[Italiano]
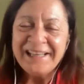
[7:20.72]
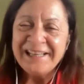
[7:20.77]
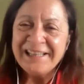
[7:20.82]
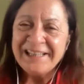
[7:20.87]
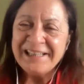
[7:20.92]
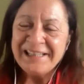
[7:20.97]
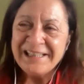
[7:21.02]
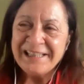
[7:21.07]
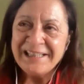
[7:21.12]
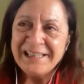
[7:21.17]

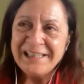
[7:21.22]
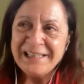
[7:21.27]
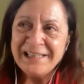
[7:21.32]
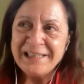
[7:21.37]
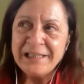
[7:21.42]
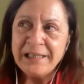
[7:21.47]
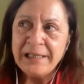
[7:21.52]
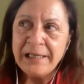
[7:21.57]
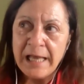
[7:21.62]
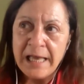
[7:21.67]
eh,
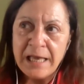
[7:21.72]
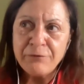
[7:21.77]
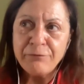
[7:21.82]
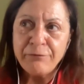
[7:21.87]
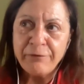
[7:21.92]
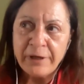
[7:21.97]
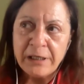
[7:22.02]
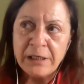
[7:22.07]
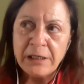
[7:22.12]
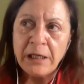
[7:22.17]
lei
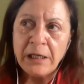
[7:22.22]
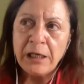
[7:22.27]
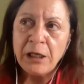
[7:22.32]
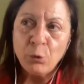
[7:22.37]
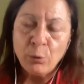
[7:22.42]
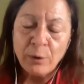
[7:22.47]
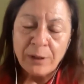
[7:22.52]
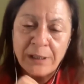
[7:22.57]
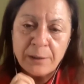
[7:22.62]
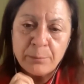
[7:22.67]
venne in
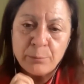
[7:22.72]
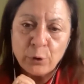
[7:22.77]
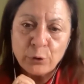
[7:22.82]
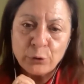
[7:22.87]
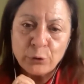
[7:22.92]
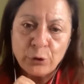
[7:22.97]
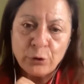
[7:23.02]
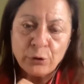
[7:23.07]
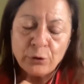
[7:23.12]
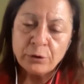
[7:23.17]
qualche
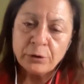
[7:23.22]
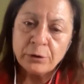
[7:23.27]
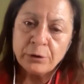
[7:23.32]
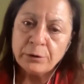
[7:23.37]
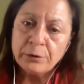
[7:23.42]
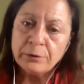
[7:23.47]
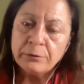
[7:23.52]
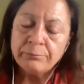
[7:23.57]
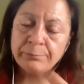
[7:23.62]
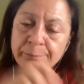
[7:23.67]
modo
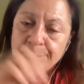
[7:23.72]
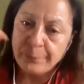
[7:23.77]
eh,